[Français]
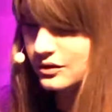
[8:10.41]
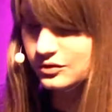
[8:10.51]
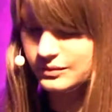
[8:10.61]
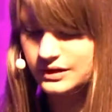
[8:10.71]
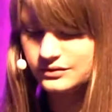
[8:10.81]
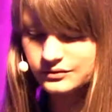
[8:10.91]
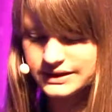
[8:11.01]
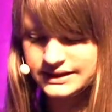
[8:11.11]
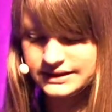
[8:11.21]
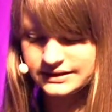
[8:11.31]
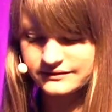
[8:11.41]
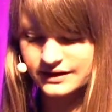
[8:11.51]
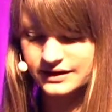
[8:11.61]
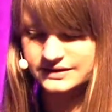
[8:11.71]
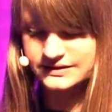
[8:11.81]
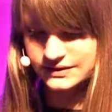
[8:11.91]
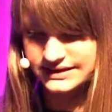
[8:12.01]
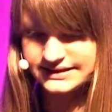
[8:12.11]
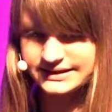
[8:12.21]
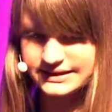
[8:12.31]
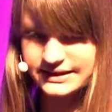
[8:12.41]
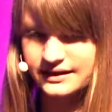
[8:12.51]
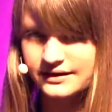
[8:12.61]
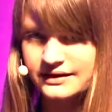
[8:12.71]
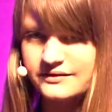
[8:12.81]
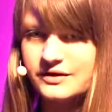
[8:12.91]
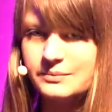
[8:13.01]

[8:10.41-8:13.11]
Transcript: L'humain, lui, il va solliciter l'IA et va